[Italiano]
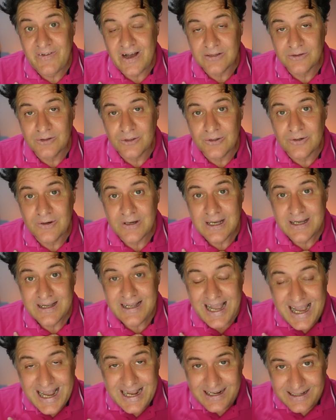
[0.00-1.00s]
fatto?
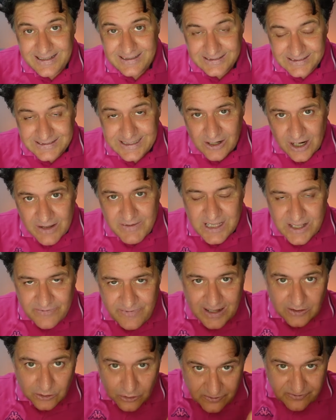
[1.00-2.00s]
E eh, se non l'avete
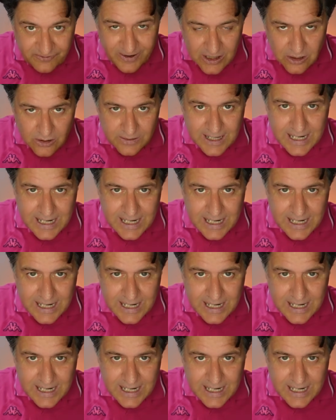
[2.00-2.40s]
fatto fatelo